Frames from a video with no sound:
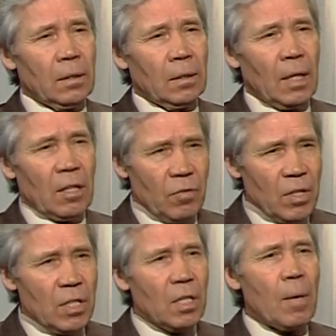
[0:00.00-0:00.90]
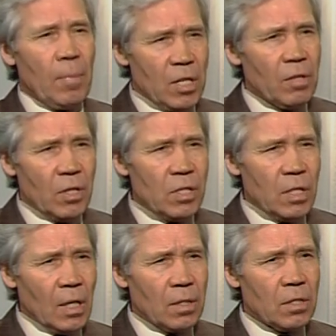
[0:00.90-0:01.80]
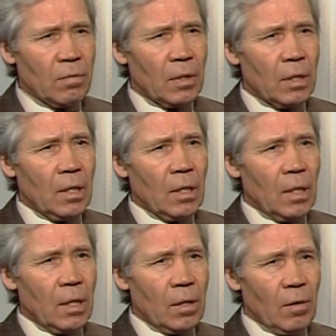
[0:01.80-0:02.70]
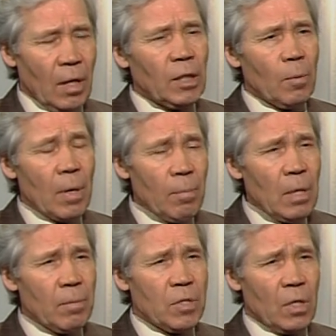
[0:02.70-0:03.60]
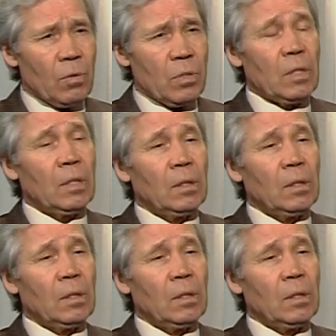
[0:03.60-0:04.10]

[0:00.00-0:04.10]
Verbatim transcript: конфессии, опять же, в христианстве. А, это проблема серьезная.